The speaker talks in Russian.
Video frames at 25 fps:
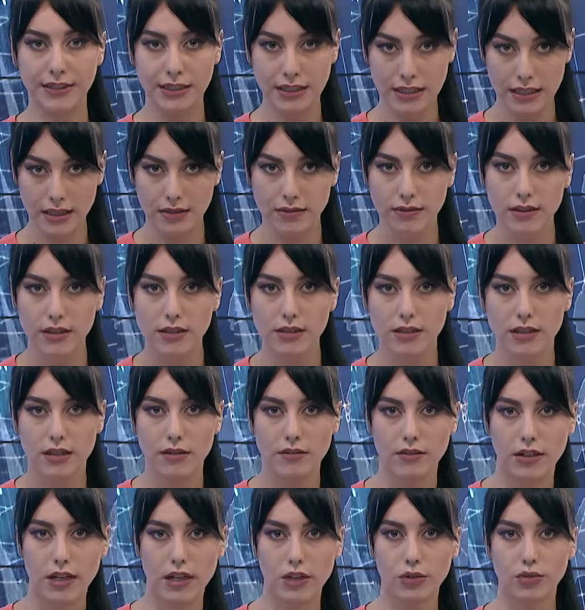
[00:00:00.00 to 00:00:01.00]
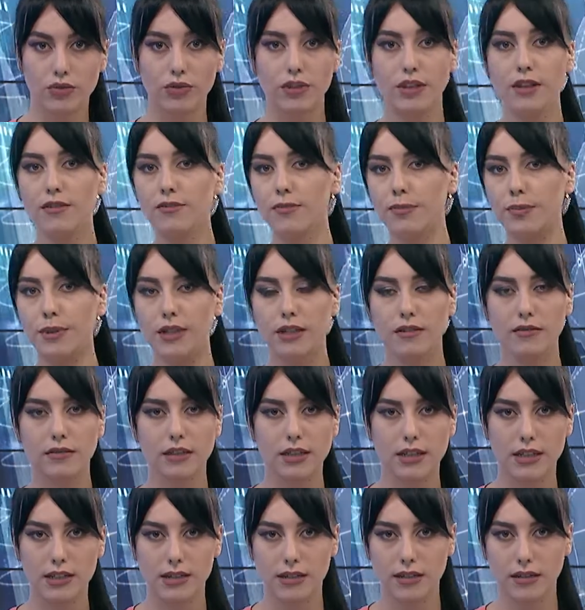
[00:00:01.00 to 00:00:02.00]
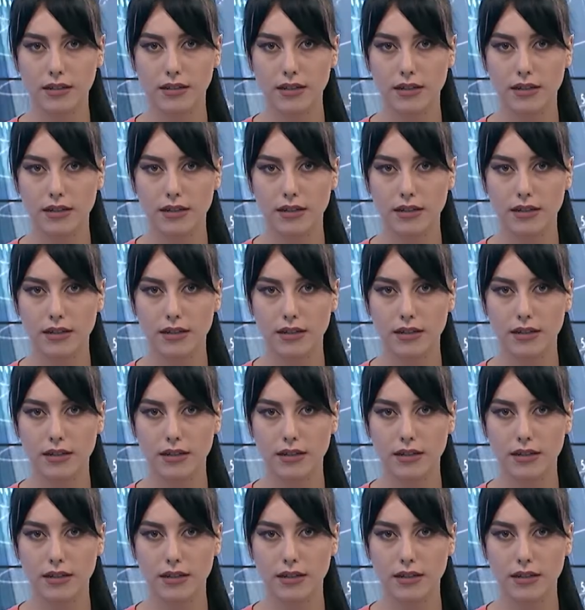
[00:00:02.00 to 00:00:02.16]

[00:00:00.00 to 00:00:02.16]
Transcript: В Киеве заявляют не в первый раз.